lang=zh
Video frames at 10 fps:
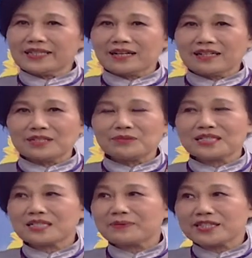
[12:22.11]
刚刚因为
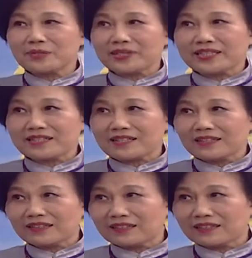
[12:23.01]
这个贫血也是
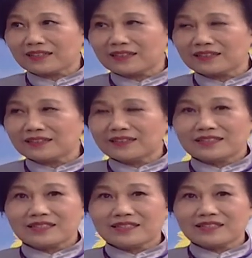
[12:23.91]
在你的
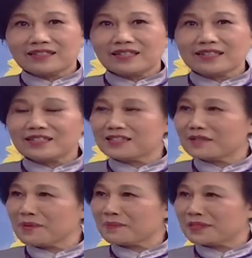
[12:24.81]
这个科系
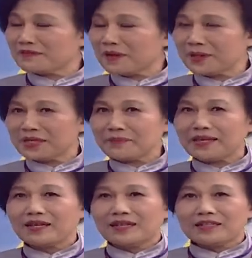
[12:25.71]
里面、的范围里
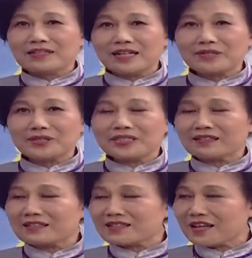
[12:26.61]
面，您刚刚有提
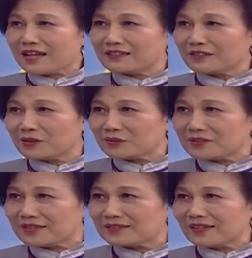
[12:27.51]
到一个蚕豆
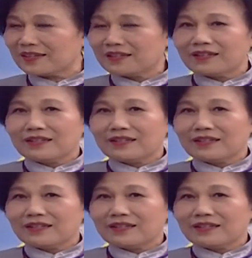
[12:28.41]
症啊。是